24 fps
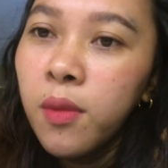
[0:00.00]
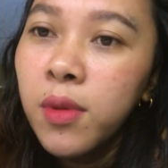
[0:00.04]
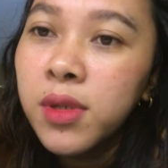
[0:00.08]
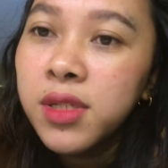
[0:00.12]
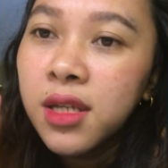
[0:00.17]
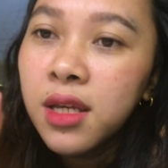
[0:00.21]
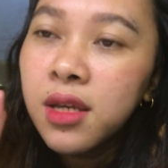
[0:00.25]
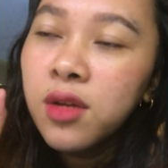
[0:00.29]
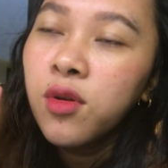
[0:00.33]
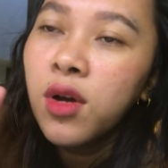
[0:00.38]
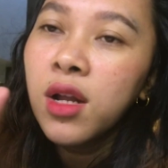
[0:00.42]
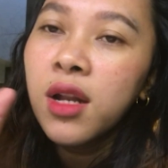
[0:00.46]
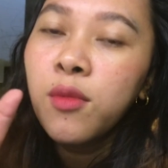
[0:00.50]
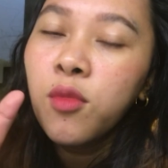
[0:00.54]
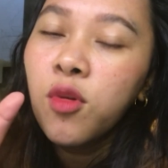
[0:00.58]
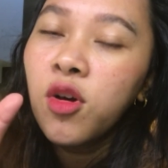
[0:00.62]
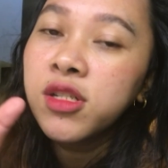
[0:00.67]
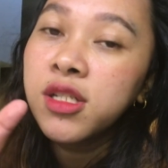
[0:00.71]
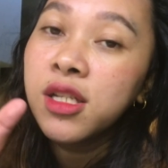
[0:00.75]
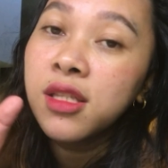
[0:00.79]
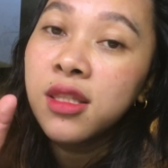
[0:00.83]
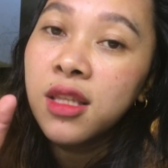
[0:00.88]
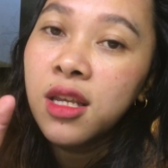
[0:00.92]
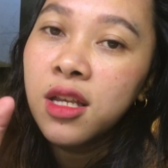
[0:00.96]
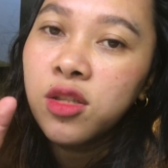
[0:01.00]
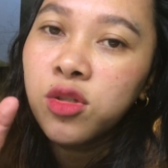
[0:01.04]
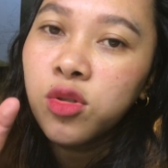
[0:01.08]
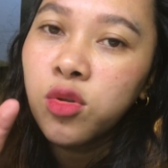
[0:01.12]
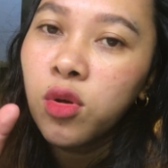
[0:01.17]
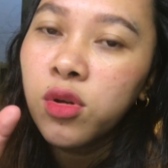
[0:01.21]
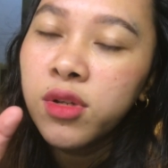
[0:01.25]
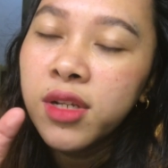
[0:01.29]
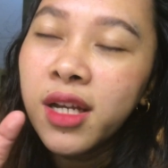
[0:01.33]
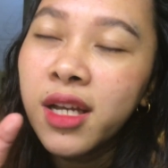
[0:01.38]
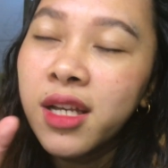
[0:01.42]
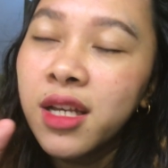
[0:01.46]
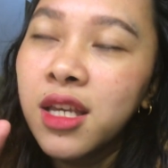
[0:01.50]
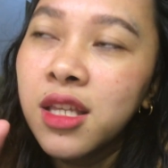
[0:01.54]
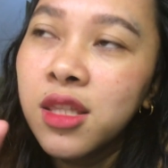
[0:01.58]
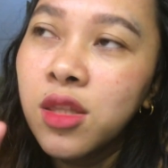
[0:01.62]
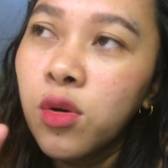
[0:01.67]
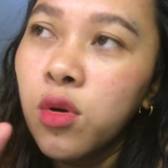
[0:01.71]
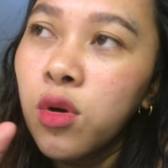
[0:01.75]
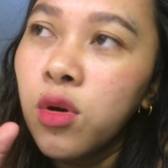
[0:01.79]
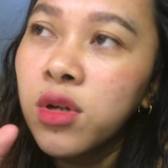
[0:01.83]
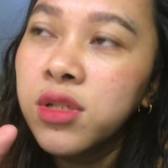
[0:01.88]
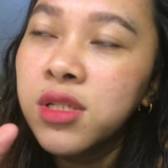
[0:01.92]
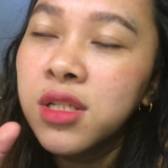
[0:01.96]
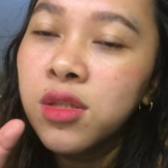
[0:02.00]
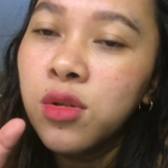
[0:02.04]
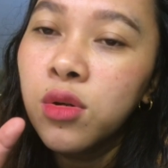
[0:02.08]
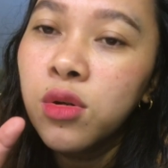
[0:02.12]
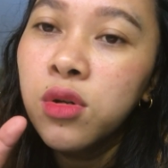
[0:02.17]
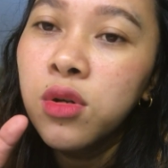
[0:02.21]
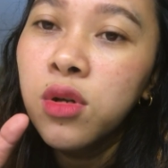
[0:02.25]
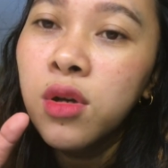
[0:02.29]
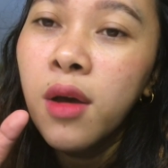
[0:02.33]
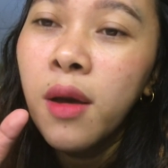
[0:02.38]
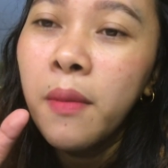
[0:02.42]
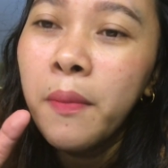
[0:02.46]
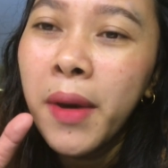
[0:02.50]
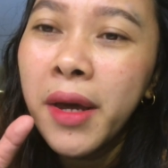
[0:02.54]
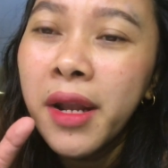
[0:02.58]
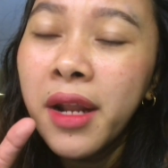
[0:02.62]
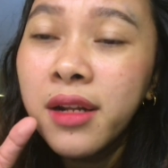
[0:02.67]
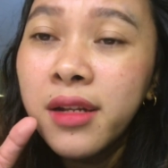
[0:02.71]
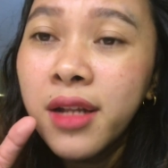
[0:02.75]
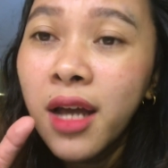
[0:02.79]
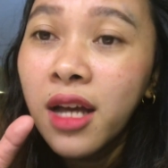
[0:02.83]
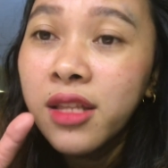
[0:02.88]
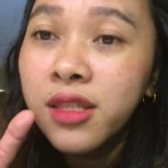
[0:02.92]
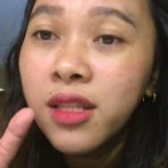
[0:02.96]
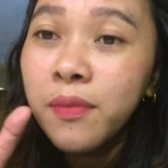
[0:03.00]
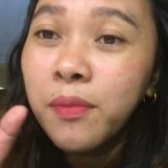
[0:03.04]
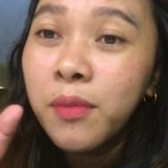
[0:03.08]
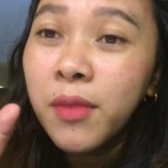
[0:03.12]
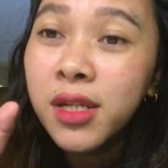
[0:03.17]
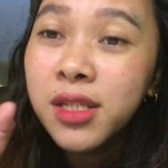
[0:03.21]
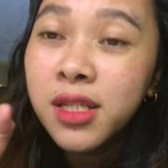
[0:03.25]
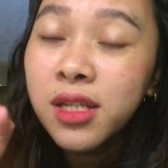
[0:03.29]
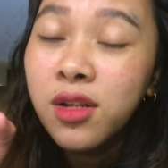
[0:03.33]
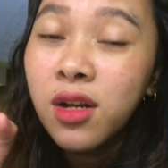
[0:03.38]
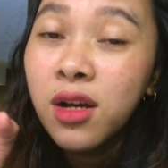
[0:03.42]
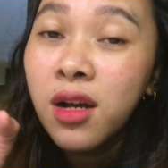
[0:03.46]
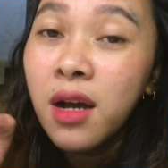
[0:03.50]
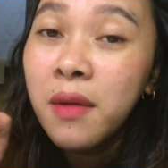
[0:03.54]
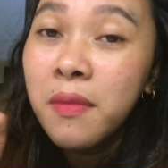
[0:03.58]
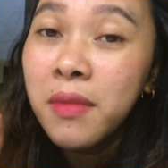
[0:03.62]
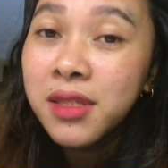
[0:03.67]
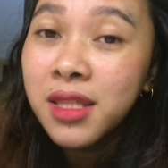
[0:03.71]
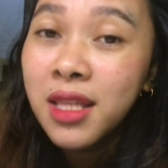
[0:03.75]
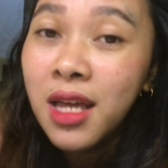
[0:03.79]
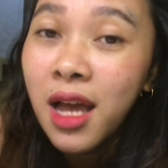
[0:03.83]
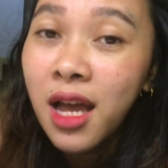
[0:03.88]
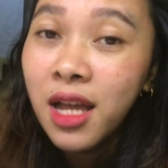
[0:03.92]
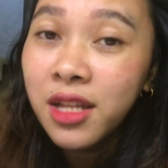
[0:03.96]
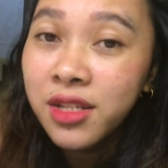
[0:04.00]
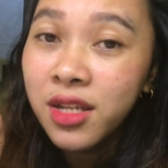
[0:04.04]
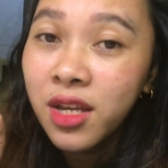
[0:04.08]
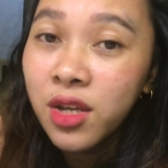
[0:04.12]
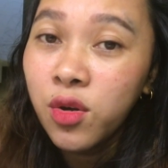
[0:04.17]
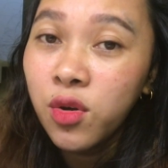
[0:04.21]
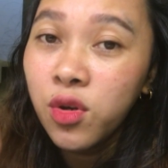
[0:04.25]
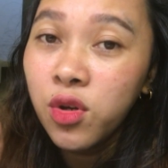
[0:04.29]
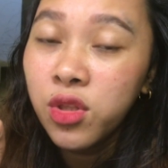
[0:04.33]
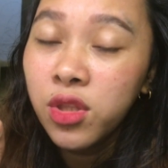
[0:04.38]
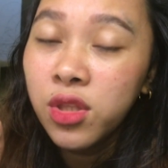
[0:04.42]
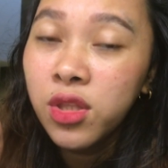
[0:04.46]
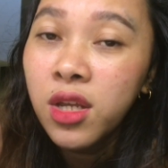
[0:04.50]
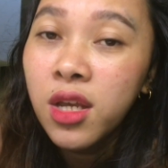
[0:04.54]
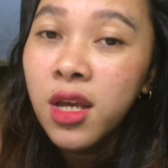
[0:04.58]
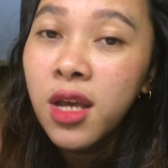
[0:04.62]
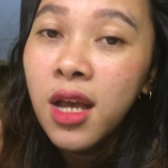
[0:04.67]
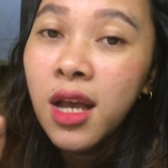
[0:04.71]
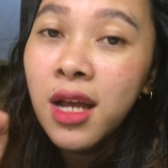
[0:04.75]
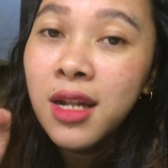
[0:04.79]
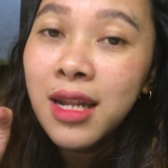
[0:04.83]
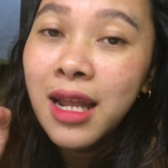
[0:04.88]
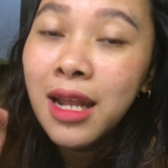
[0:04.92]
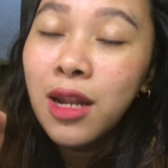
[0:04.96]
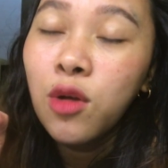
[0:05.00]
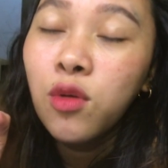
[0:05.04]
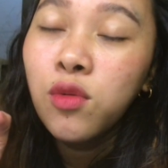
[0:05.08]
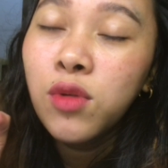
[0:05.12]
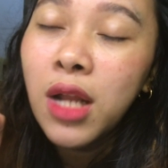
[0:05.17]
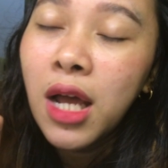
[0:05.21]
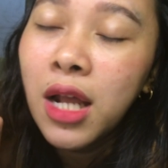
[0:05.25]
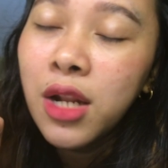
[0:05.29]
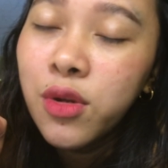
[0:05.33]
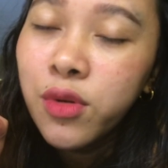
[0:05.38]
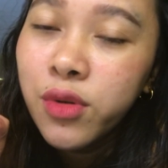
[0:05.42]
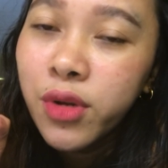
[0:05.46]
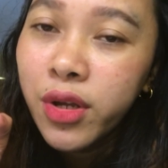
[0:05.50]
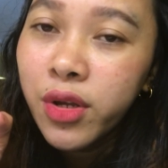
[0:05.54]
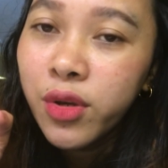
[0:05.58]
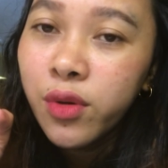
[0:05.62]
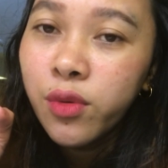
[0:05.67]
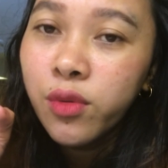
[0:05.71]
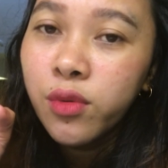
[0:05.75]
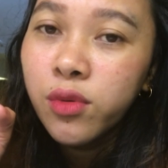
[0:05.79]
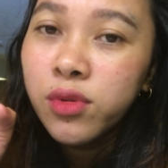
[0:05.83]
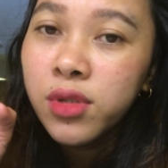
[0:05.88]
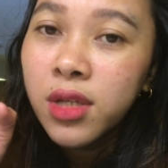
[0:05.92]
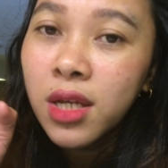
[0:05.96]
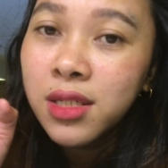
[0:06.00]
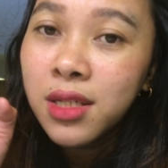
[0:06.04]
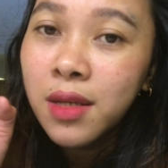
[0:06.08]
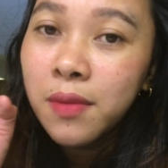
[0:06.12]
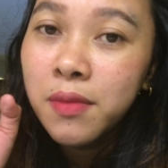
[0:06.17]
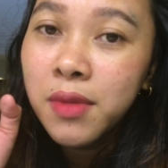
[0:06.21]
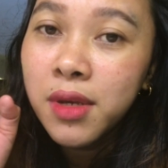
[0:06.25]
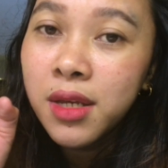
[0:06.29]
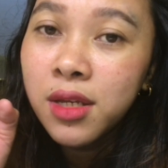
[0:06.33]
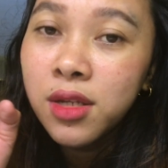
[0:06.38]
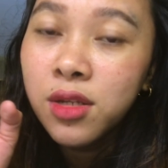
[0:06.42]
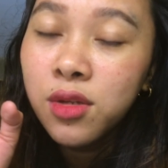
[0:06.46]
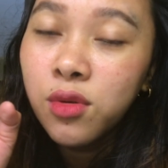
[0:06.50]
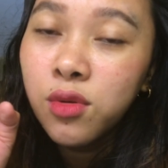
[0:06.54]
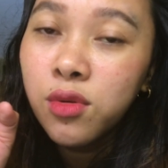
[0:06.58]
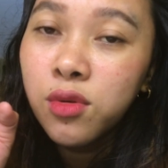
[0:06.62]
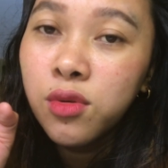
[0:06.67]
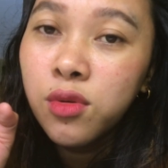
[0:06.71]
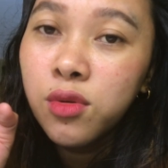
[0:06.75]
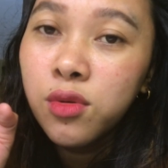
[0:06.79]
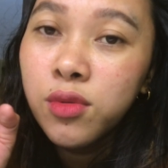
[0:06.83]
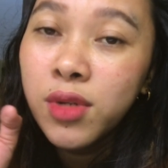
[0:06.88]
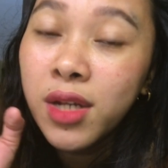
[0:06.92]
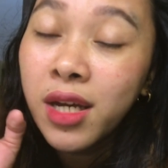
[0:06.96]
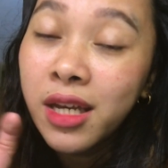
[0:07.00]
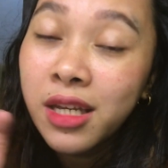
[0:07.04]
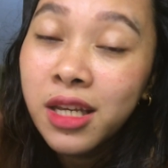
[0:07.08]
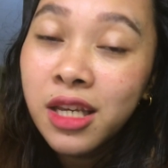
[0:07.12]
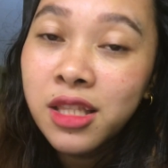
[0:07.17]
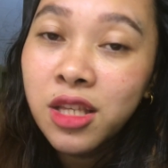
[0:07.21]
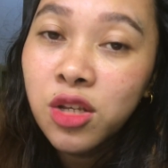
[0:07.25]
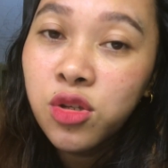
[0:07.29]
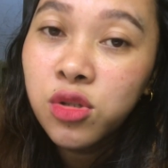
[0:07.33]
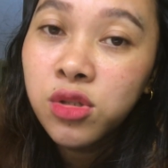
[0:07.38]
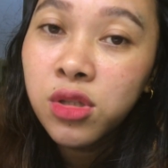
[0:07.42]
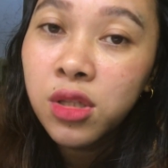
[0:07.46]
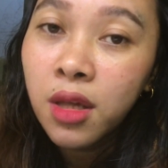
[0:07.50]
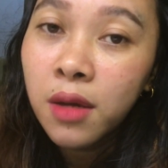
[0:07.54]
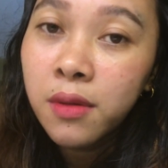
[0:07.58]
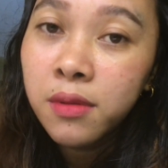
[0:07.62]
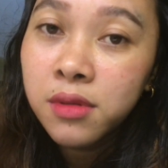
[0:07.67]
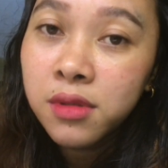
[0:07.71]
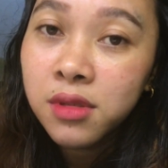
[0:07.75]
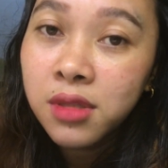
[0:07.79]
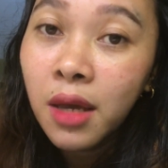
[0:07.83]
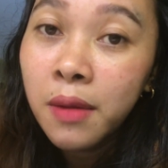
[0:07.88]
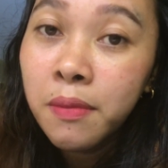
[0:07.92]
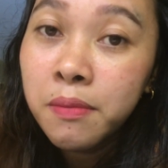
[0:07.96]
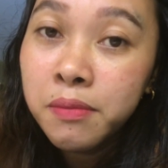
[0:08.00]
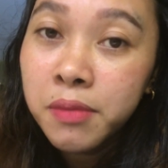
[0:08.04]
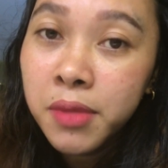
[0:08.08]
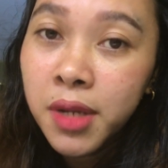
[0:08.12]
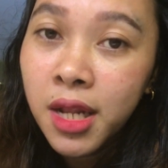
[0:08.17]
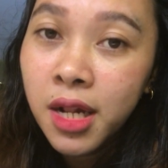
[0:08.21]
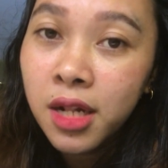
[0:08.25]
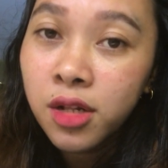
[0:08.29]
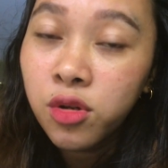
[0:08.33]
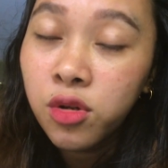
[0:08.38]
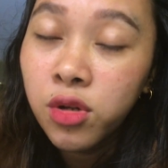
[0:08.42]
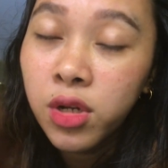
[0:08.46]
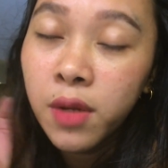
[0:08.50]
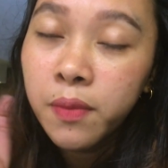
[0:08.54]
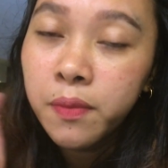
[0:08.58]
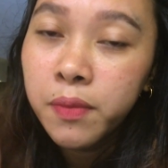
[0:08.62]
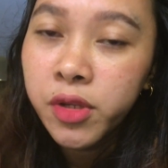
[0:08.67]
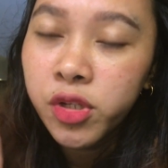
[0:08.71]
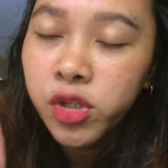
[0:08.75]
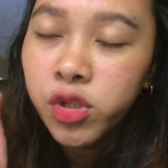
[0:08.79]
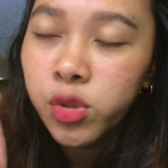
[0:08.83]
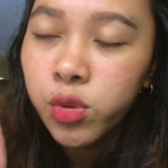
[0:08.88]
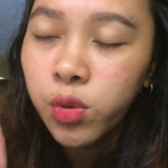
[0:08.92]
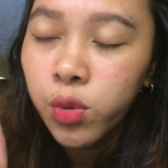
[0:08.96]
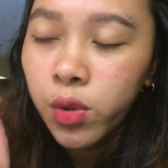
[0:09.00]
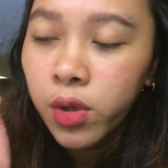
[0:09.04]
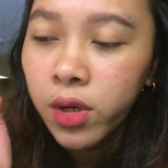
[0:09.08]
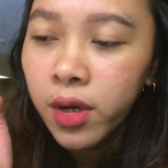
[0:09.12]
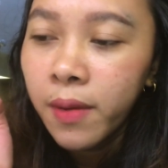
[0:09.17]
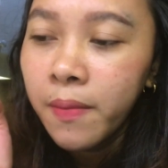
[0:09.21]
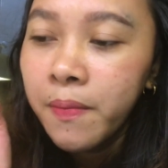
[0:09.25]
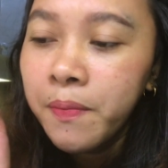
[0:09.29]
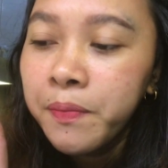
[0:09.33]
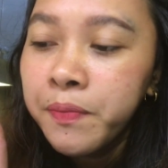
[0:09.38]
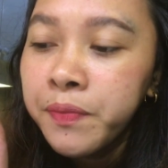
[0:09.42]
Basta yung alam mo kasi TikTok, nakikita ko kasi to, parang na-adapt kasi ng kabataan ngayon, lalong-lalo na yung sasabi, yung nakikita niyo sa thumbnail ko na picture